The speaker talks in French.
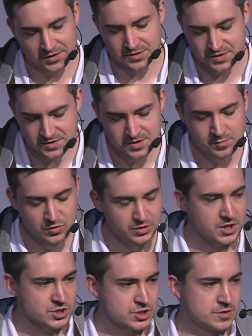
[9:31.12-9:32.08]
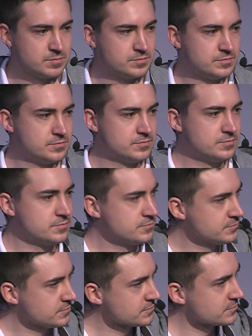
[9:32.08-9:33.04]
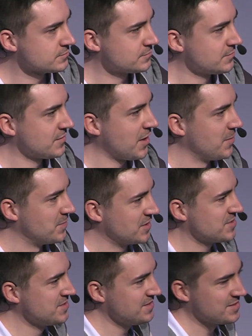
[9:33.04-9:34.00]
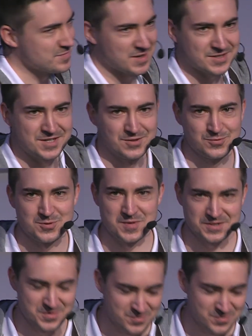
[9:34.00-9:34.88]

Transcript: un système de cache. Merci, merci à tous, merci